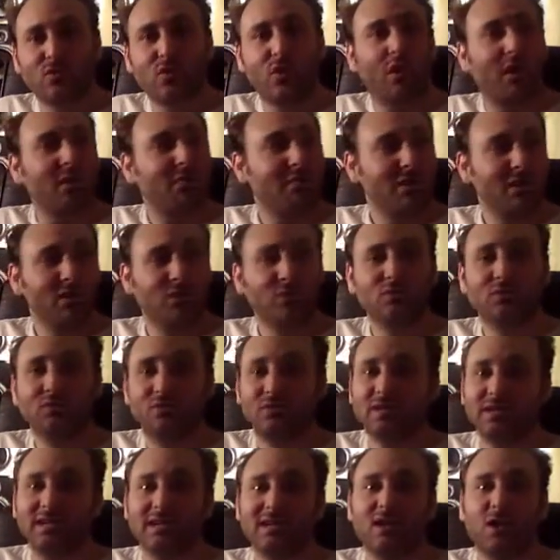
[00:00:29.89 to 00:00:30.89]
tu vois un mec
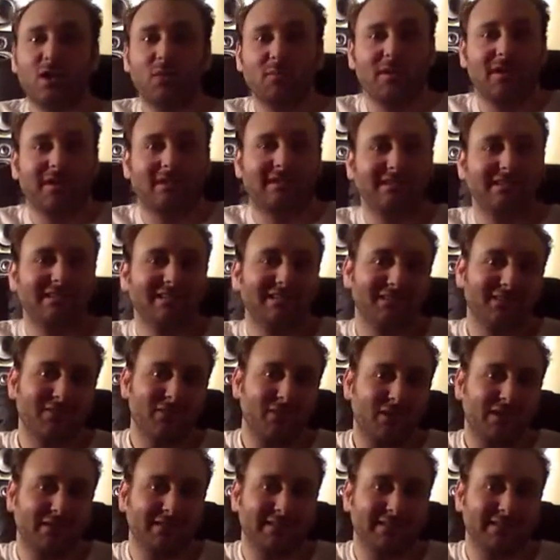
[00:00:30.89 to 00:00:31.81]
ou une fille qui l'a remarqué et